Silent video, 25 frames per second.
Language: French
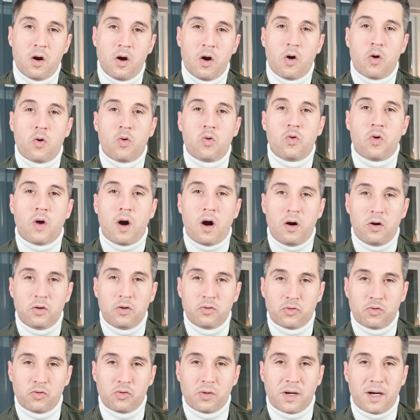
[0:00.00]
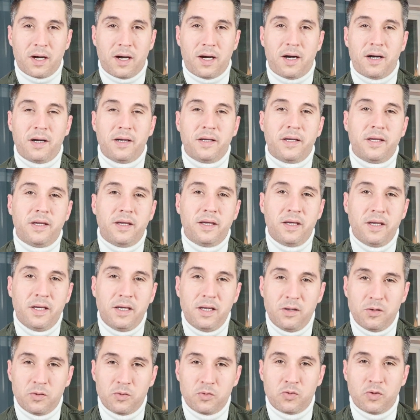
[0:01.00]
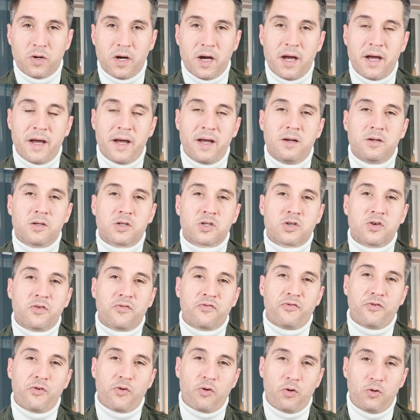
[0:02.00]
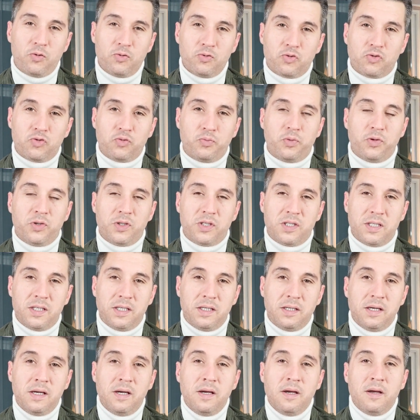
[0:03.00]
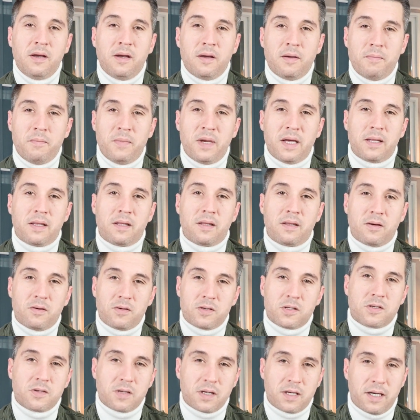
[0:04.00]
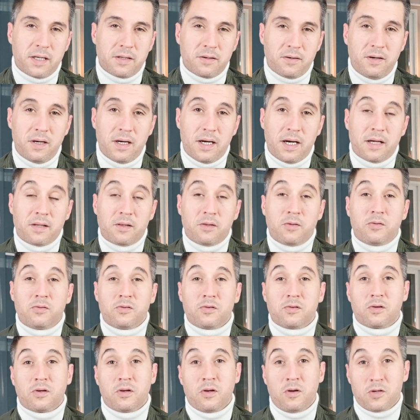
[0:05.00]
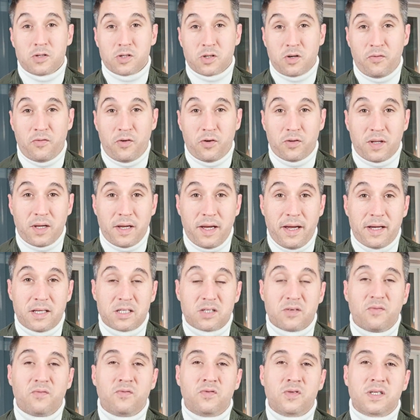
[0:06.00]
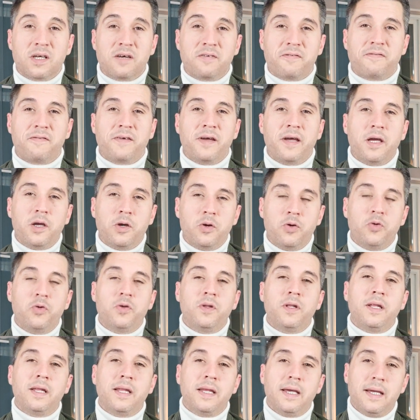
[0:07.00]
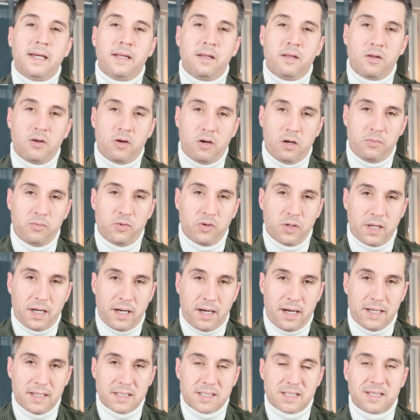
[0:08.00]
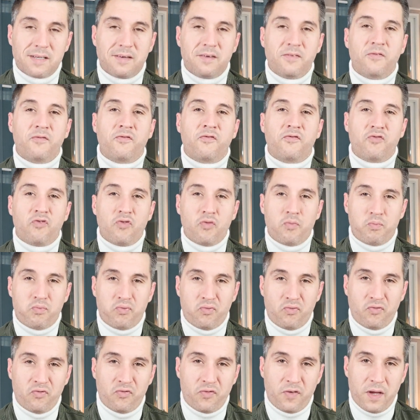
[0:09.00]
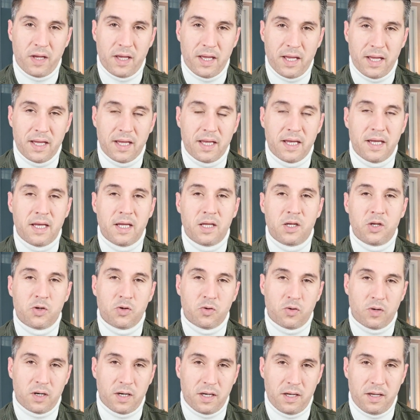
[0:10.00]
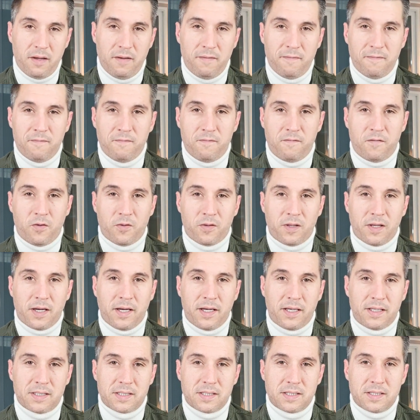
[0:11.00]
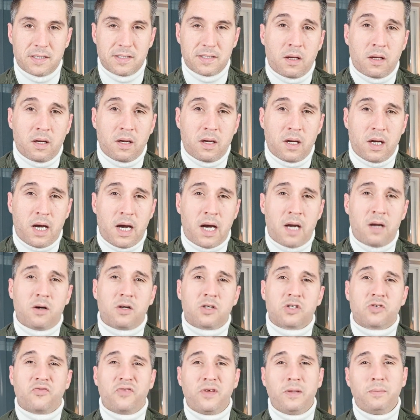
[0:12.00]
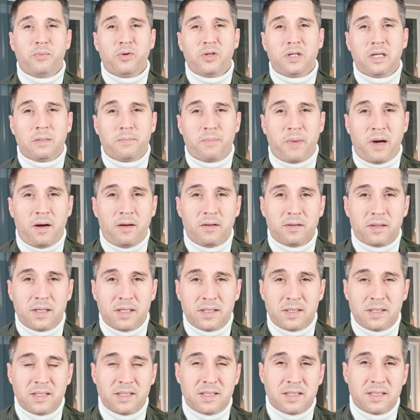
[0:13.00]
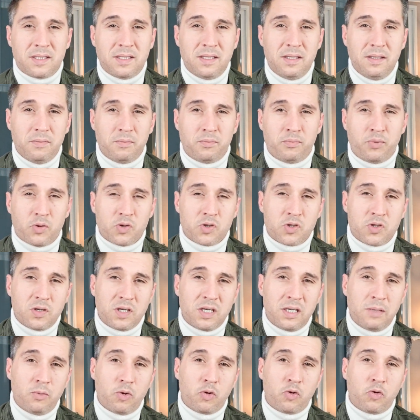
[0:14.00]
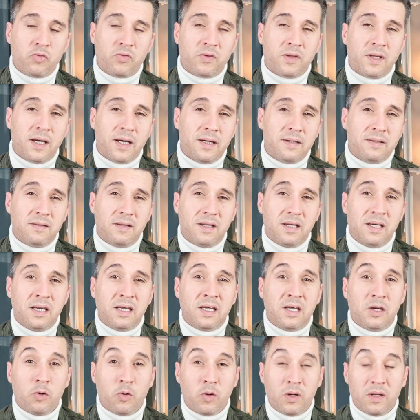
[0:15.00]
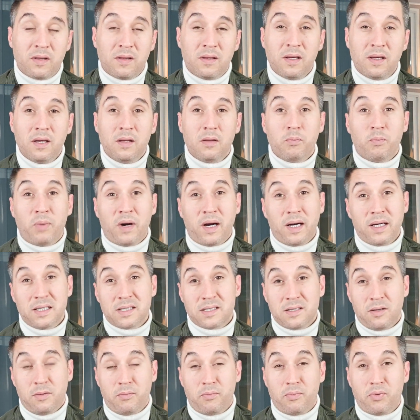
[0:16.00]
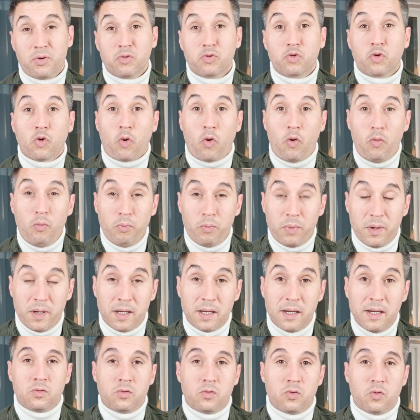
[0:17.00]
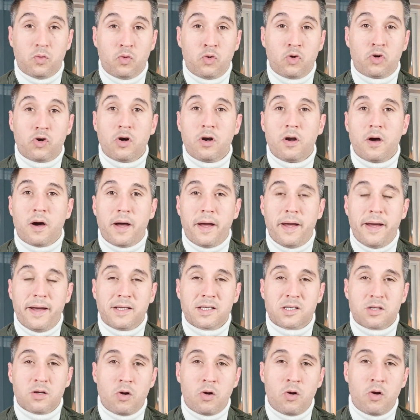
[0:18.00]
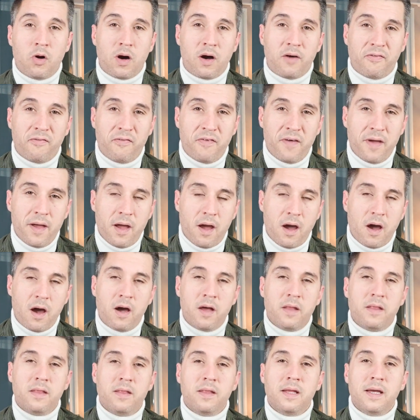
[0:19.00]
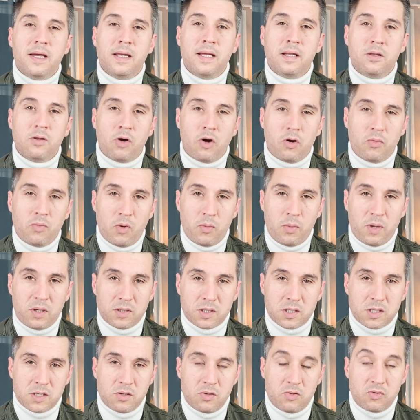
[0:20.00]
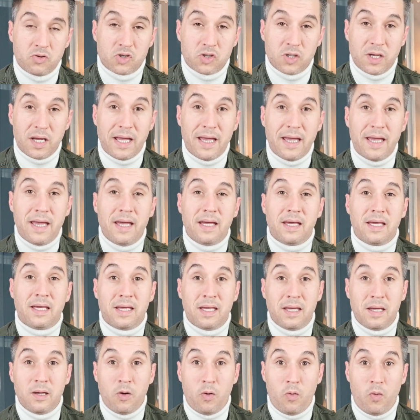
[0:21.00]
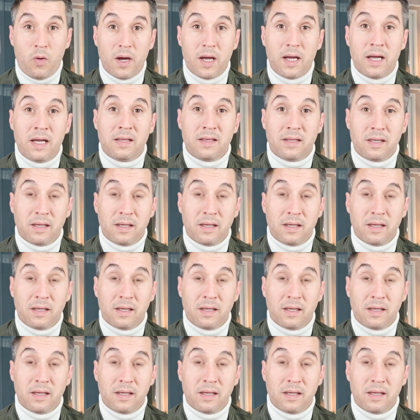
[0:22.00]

Ou en tout cas, il ou elle se feront tout petits. Mais dans ce cadre-là, donc lorsque votre ex vous a fait une énorme crasse, vous pouvez ignorer votre ex. Alors, je fais une petite parenthèse ici pour ceux qui me contactent et qui ont été par exemple trompés ou que leur ex leur a fait un énorme mensonge et qui ont été